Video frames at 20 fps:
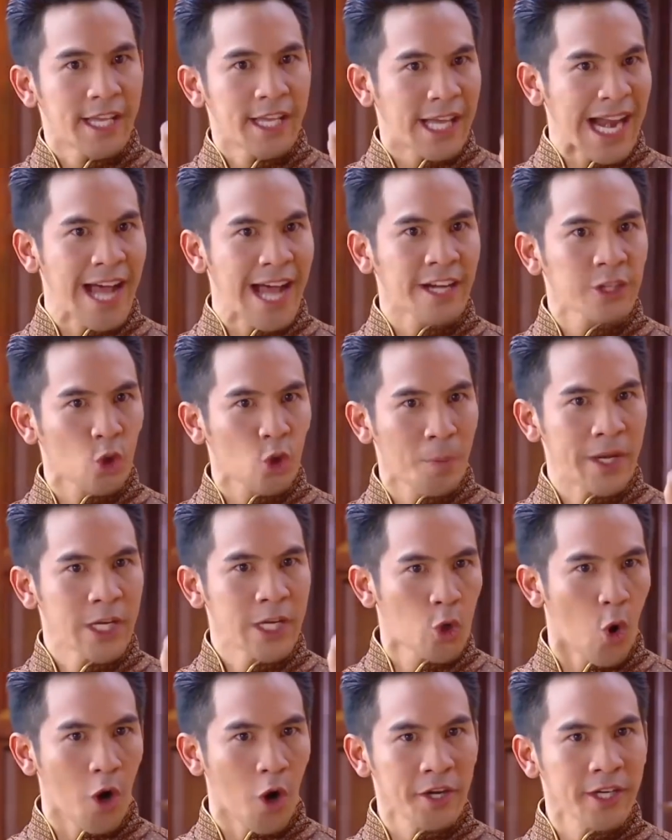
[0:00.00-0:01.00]
คร้านตัวเป็นข
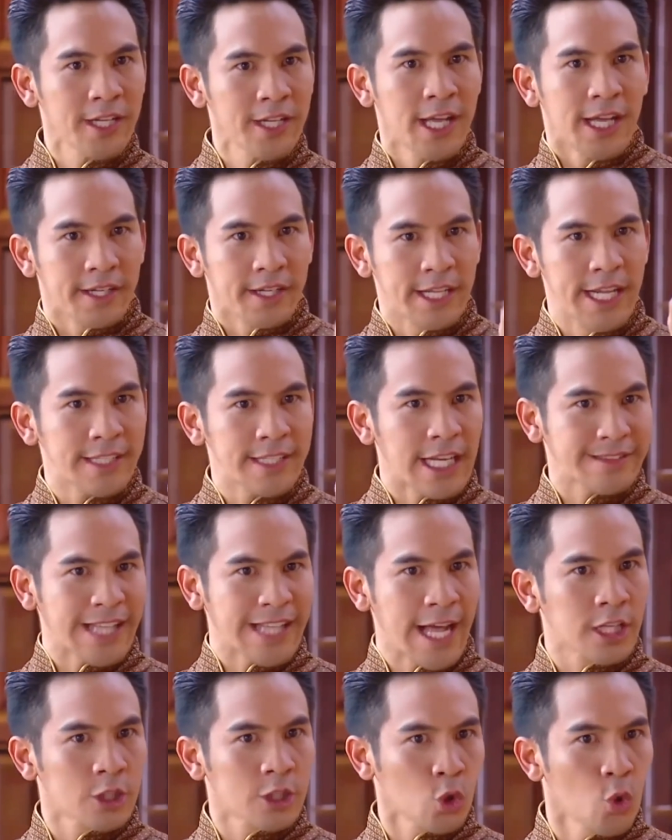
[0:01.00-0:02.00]
นดีแต่แต่ง
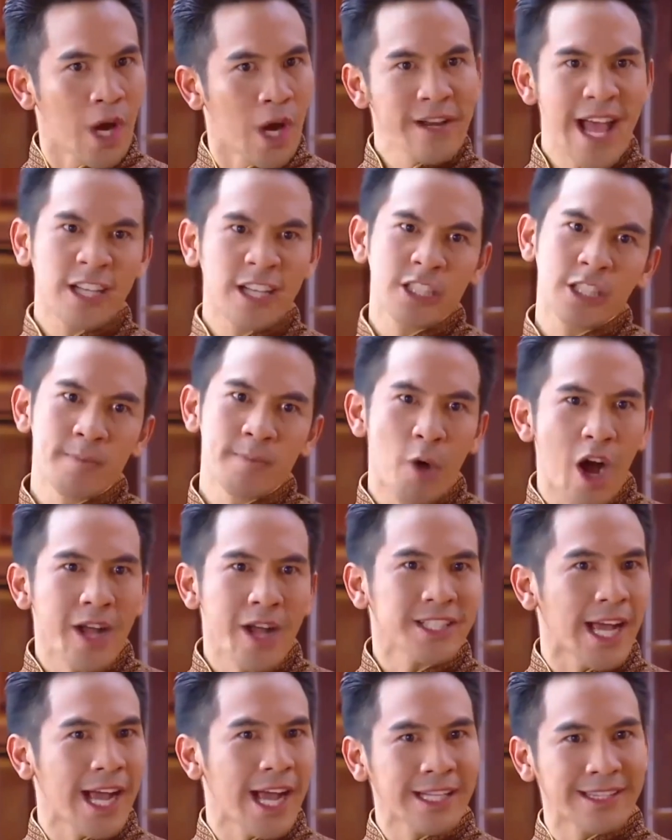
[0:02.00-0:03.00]
ตัวนั่งชะม้อย
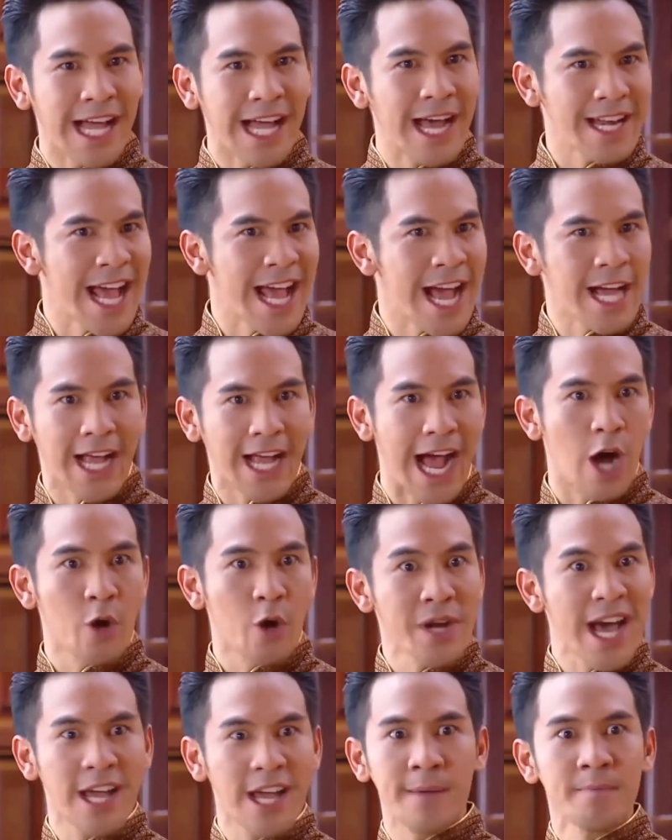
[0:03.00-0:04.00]
ชายตาหน้าขาวหน้า
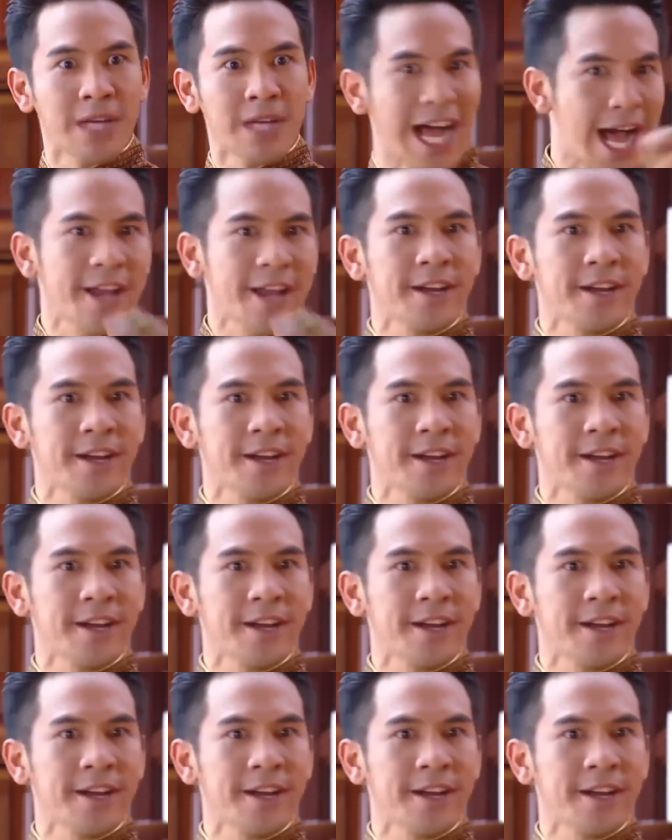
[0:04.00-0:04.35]
รำคาญ